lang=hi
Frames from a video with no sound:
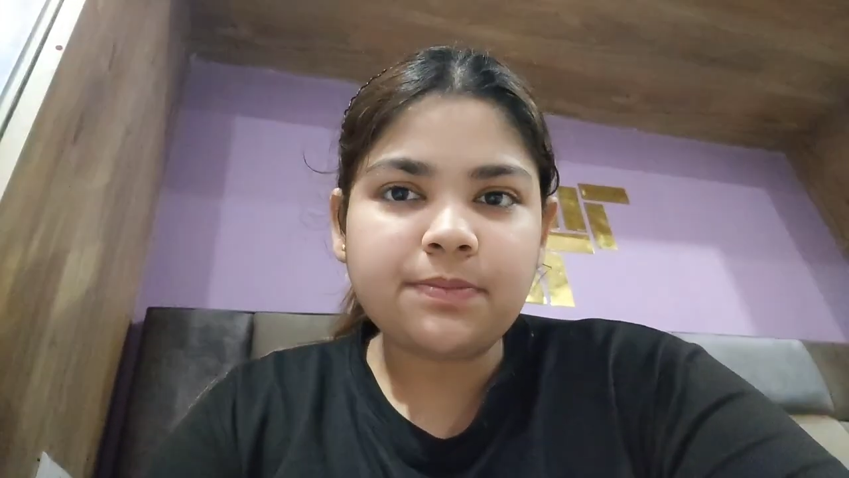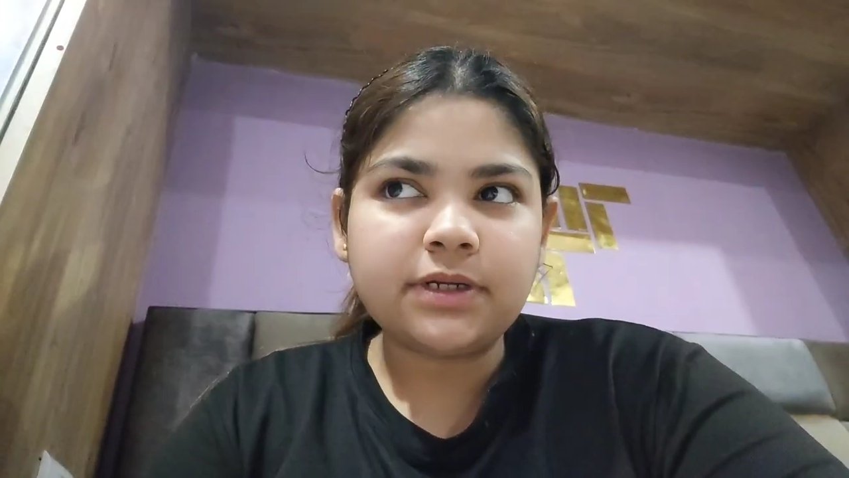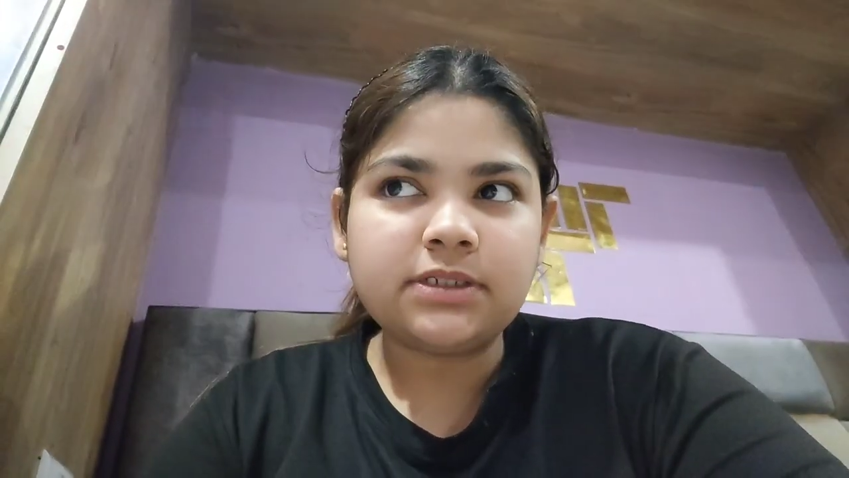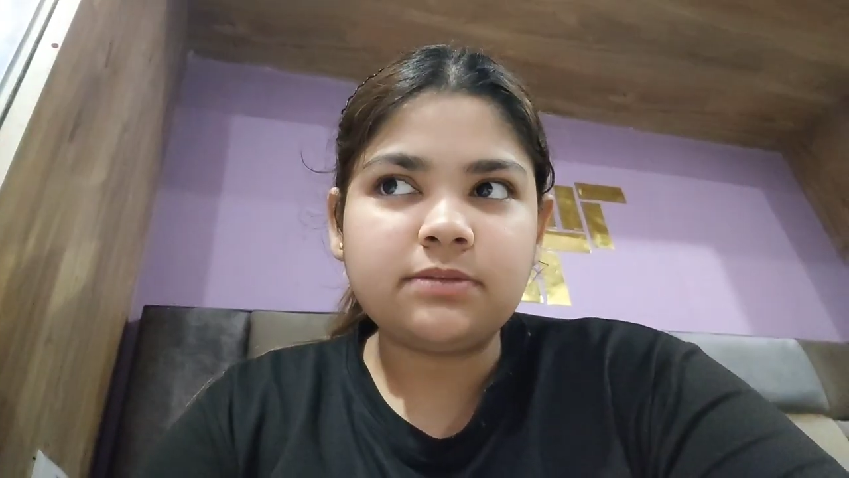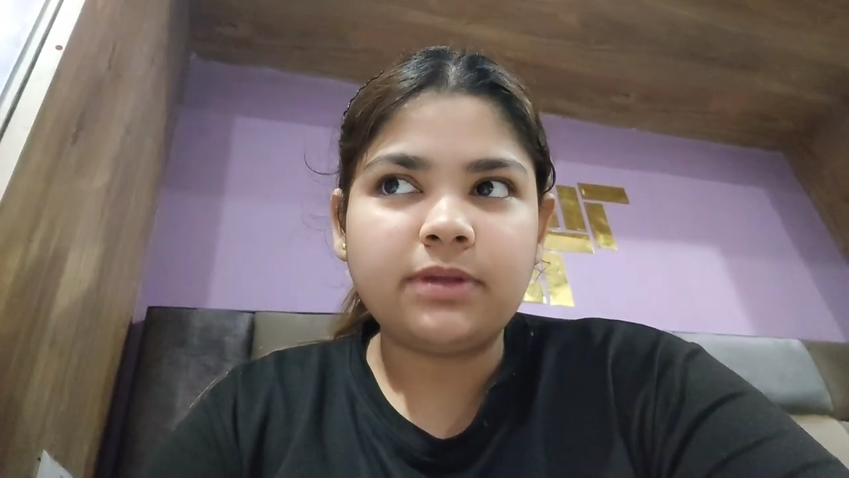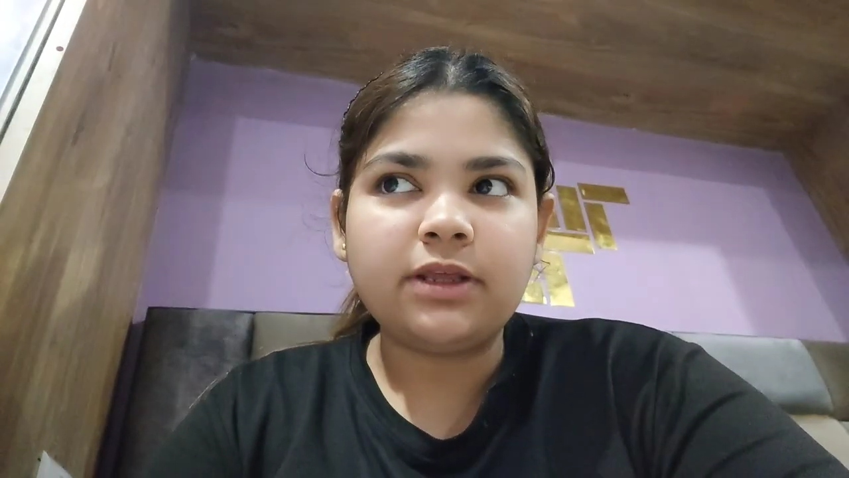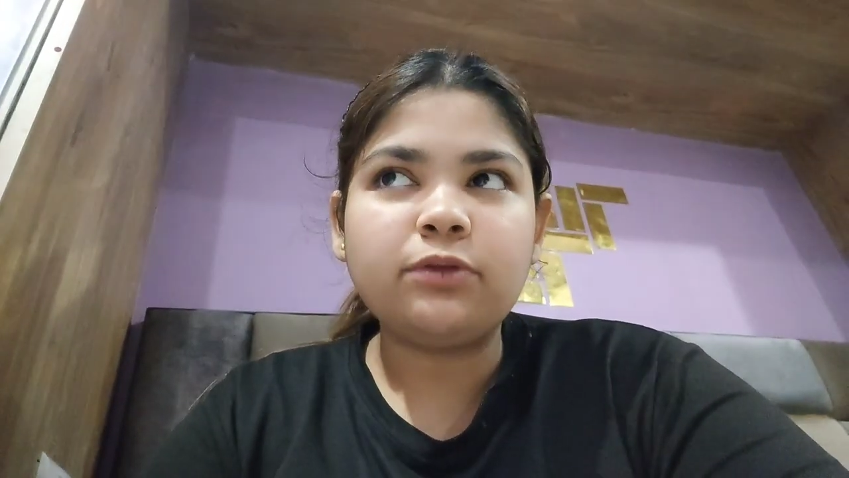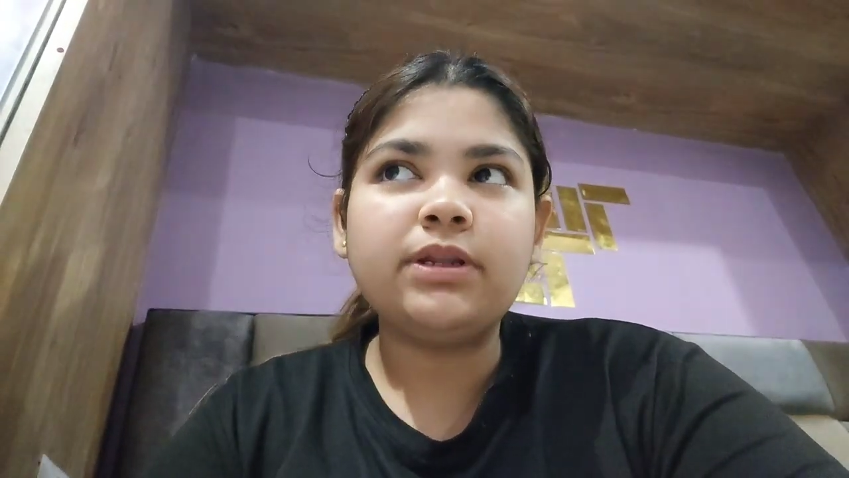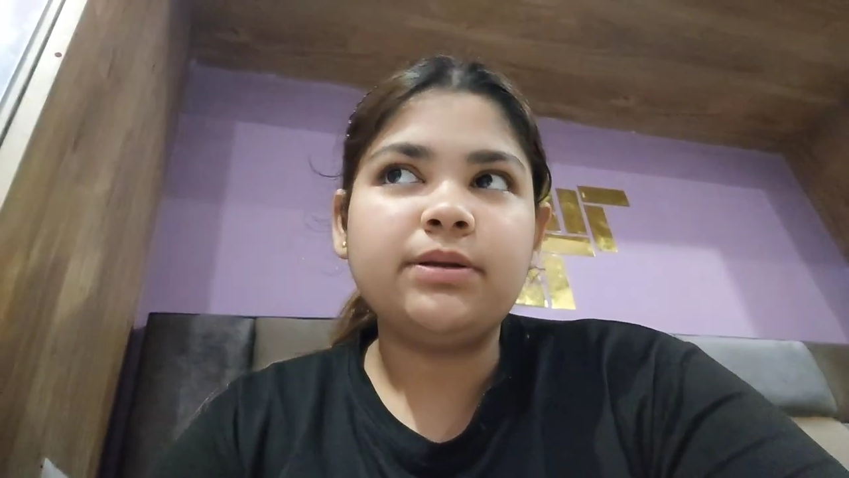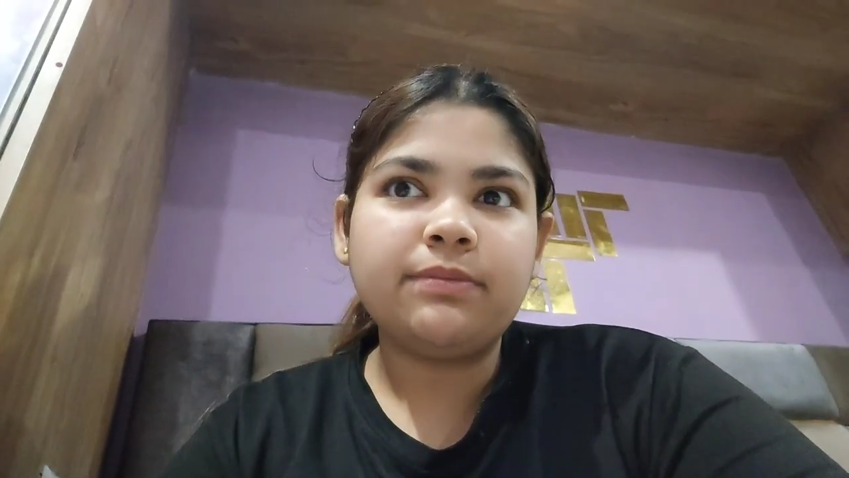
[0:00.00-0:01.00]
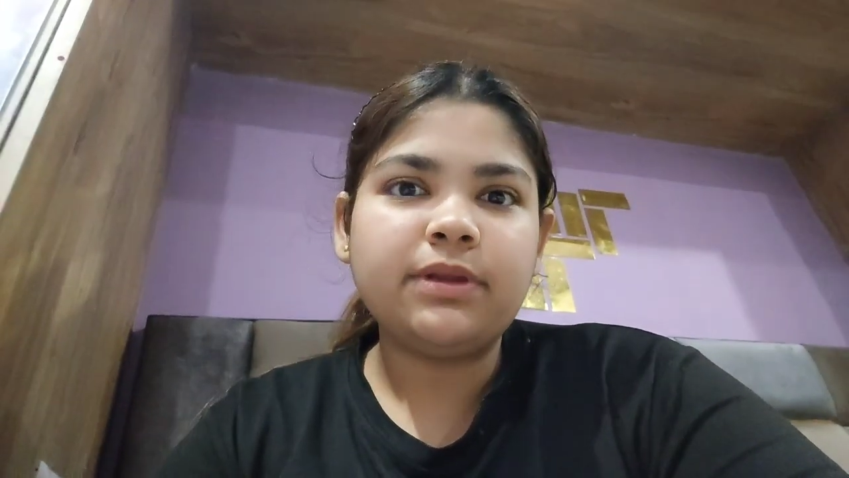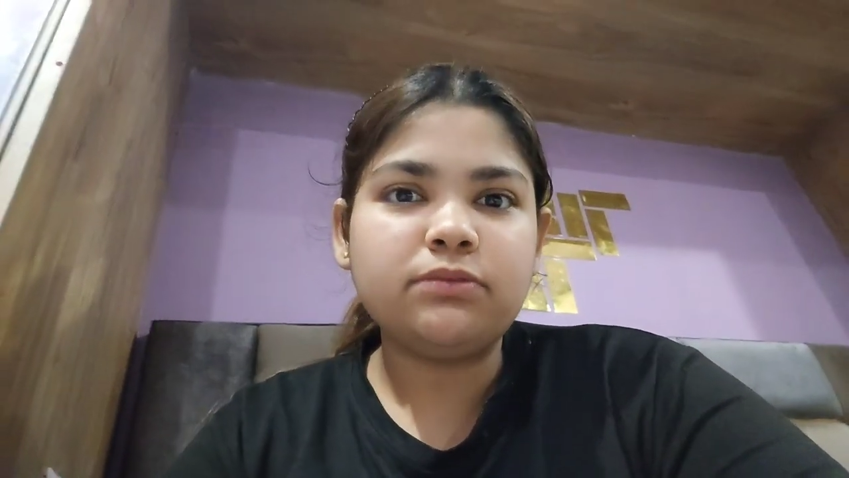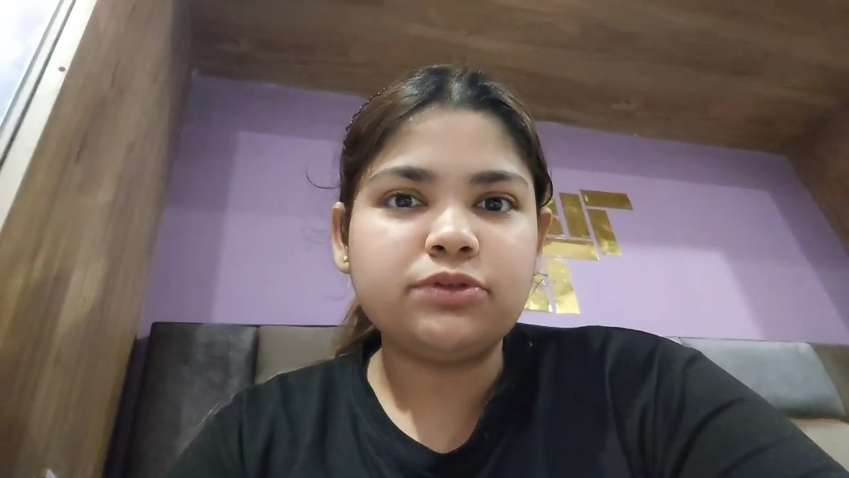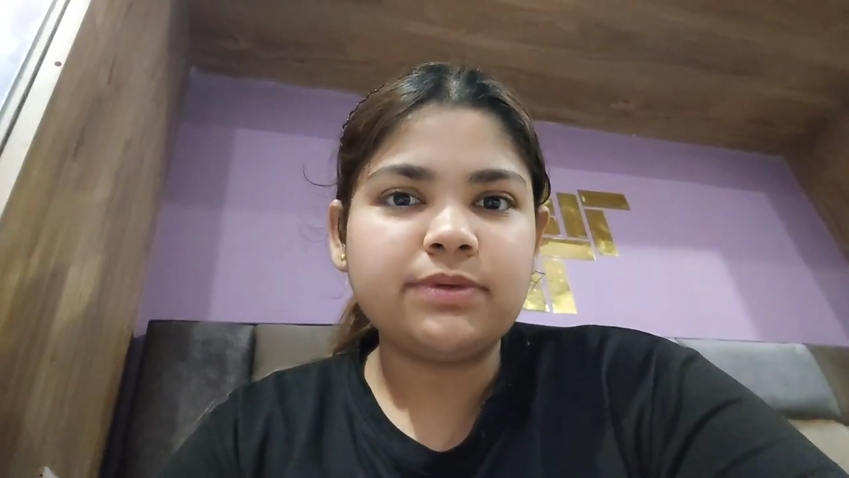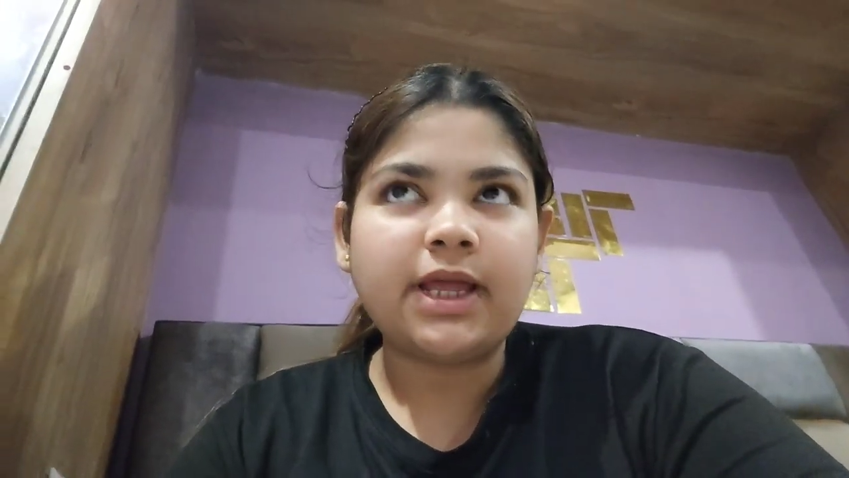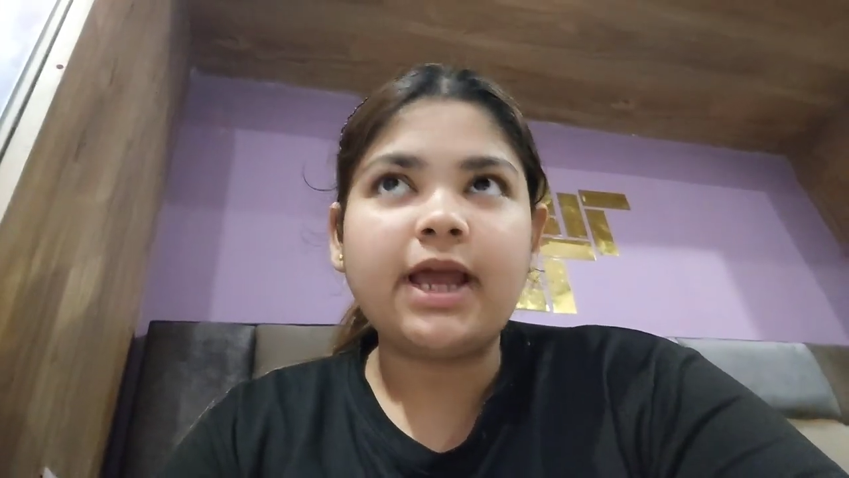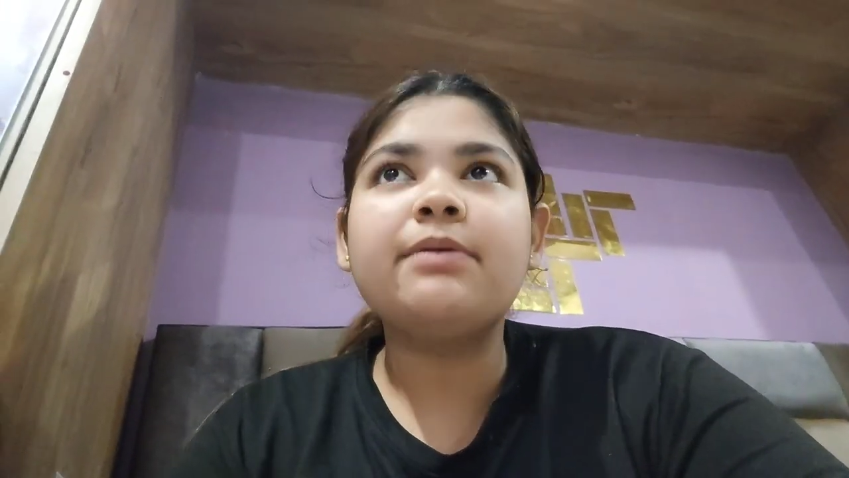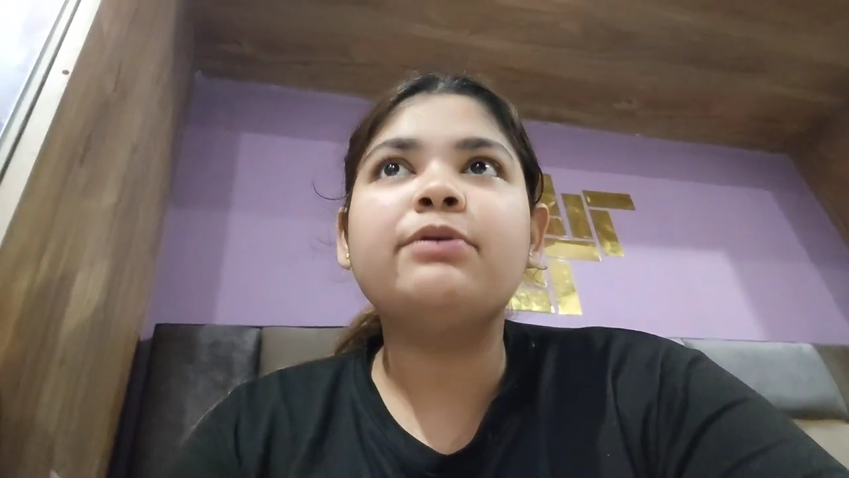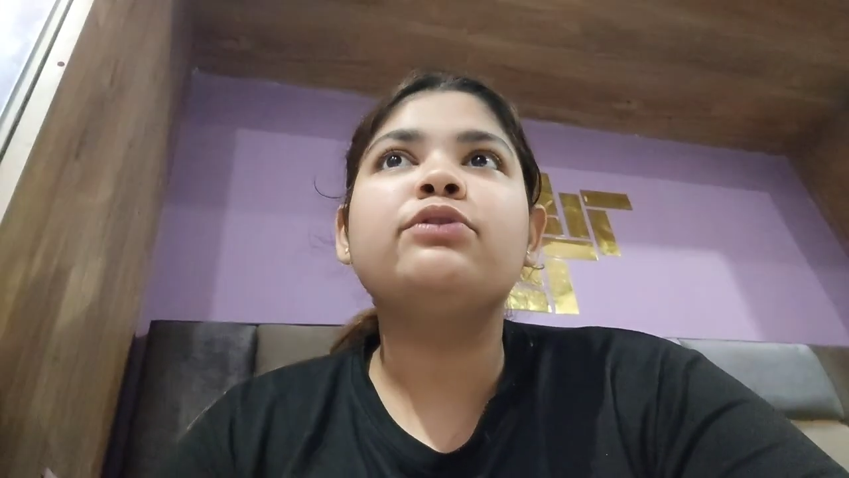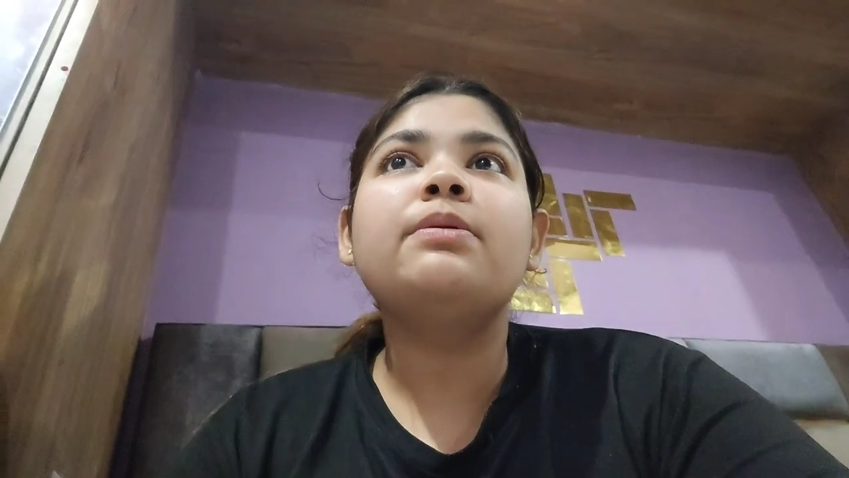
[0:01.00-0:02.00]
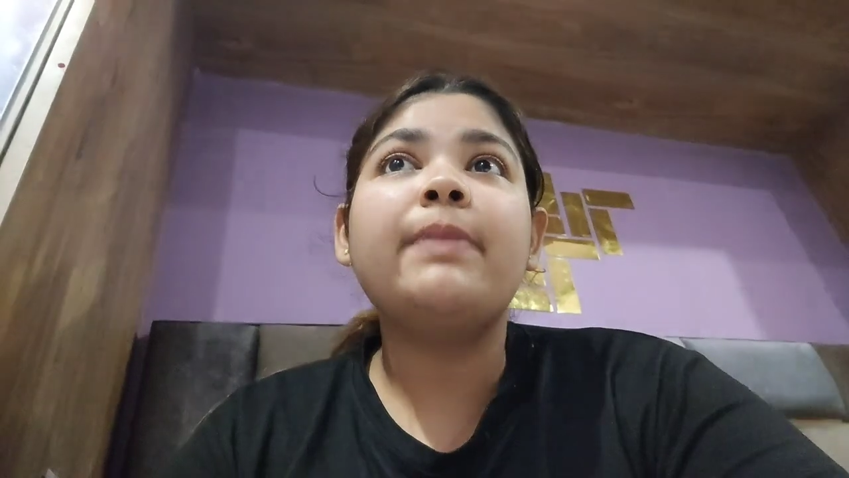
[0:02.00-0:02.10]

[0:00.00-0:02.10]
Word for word: पर्स में तो मेरी मम्मी ने मुझे बताया कि उन्होंने